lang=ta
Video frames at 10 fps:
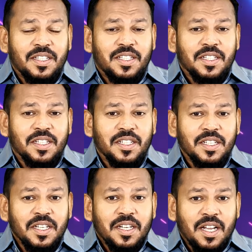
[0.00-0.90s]
இருந்துட்டு
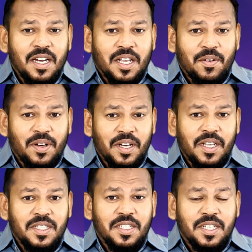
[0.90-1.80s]
நாளைக்கு அவரை
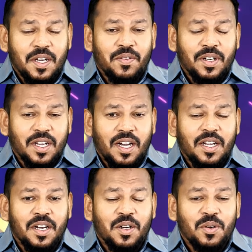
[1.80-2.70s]
நேசிச்சு அவருக்கு
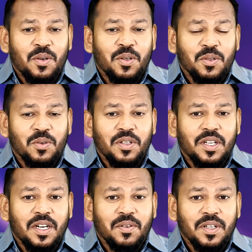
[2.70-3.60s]
ஆகாரங்களை கொண்டு வந்து
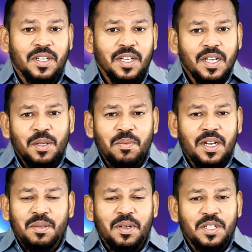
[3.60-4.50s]
கொடுக்குற அளவுக்கு
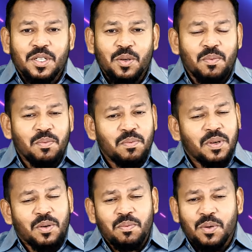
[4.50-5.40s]
இனிமேல் அந்த மனுஷன்
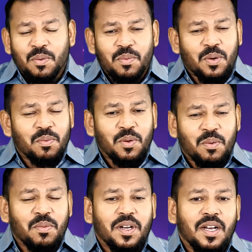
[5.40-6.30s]
ரொம்ப ரொம்ப ரொம்ப ரொம்ப
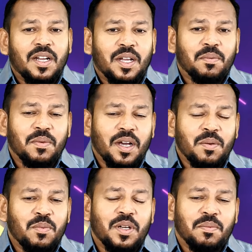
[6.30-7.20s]
ரொம்ப நல்ல அன்பு
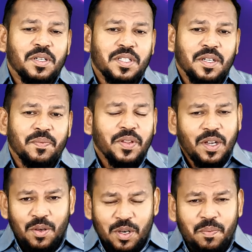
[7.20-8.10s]
அன்புள்ள மனுஷன்
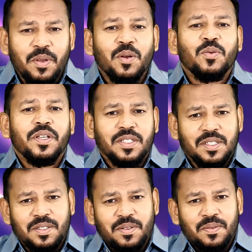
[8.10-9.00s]
அவரோட பேர்
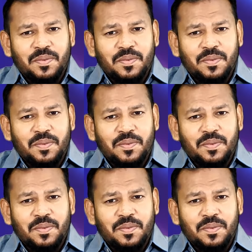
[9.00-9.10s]
லூயிஸ்